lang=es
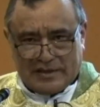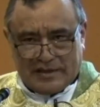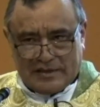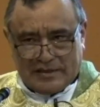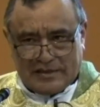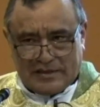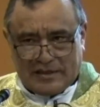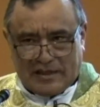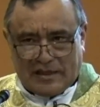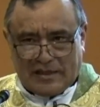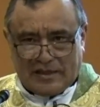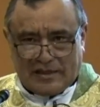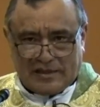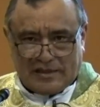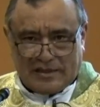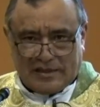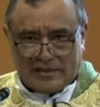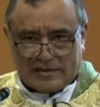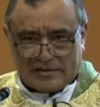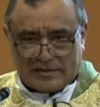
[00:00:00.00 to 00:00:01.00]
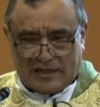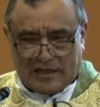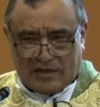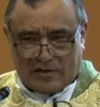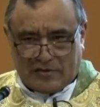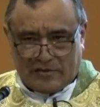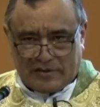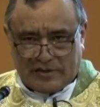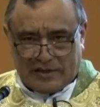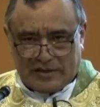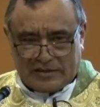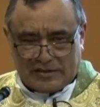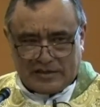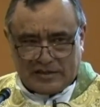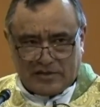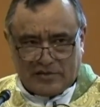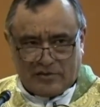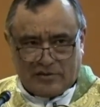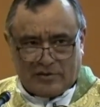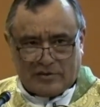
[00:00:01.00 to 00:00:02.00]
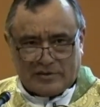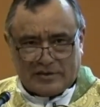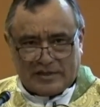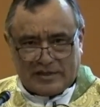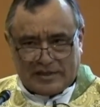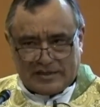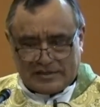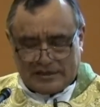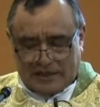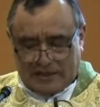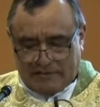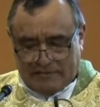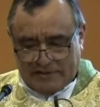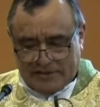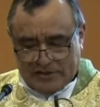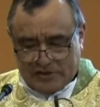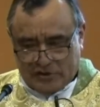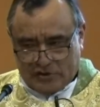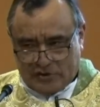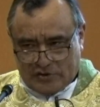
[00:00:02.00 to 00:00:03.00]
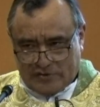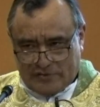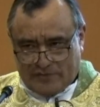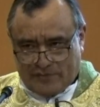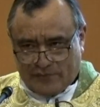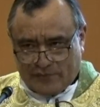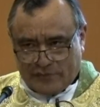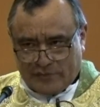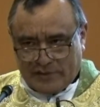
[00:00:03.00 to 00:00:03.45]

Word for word: de la alegría de estar con el Señor, de la salvación